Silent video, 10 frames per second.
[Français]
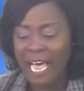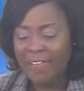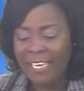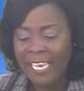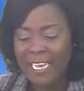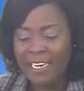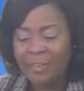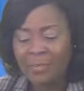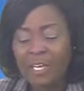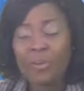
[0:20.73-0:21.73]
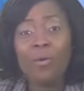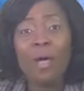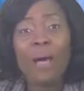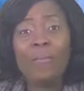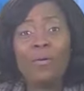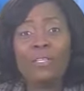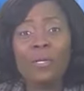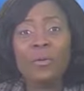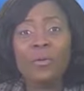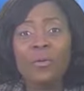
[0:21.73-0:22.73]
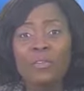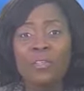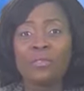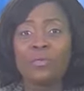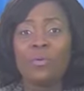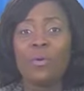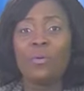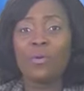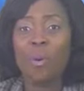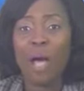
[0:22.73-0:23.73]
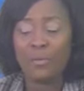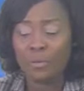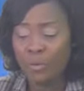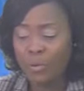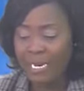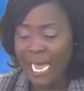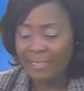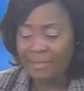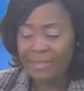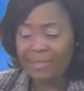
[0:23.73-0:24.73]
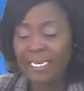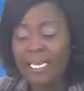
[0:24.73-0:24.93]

Avec elle, nous allons aborder le contentieux en droit de la santé